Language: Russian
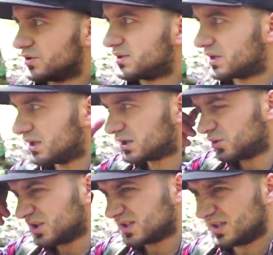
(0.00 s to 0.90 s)
С той стороны
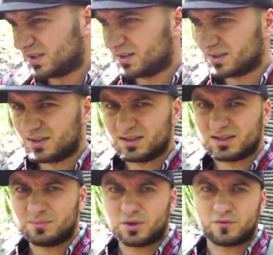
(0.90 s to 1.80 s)
окно не сделал, и
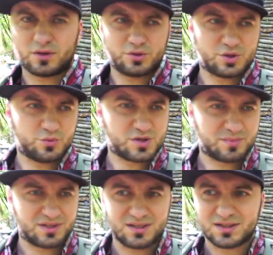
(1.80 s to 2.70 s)
комаров, короче, куча
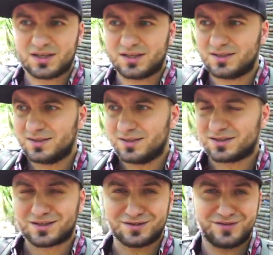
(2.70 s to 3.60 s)
поналетала.
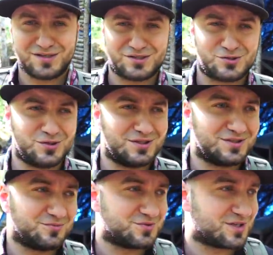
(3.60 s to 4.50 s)
Открыл дверь и зашел, они
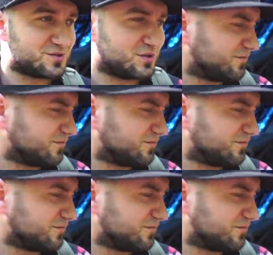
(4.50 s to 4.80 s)
тут сразу